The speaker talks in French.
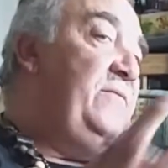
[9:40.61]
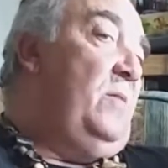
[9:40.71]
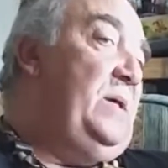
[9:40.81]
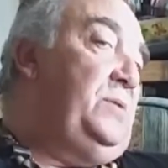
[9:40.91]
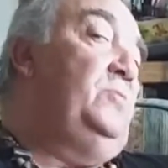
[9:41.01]

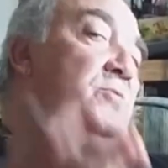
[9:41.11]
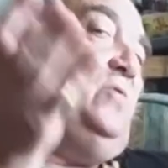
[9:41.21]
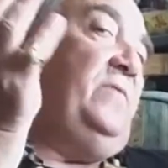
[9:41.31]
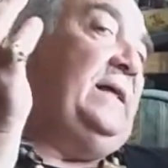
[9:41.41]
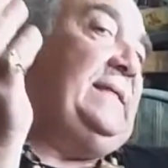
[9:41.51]
francs-maçons
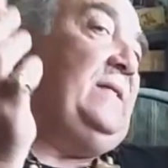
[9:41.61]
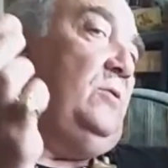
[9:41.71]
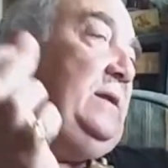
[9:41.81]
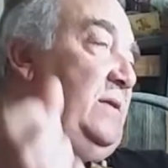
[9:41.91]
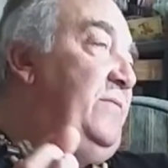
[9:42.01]
devraient
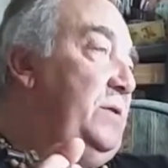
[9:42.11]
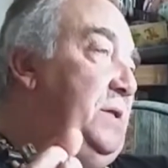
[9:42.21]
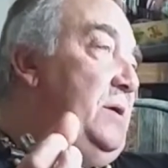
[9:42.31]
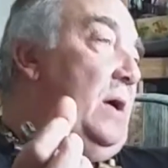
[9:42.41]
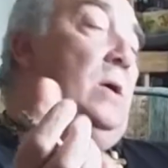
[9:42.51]
être les
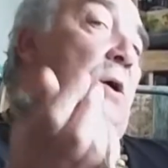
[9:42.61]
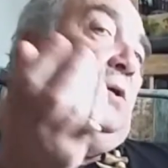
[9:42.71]
défenseurs,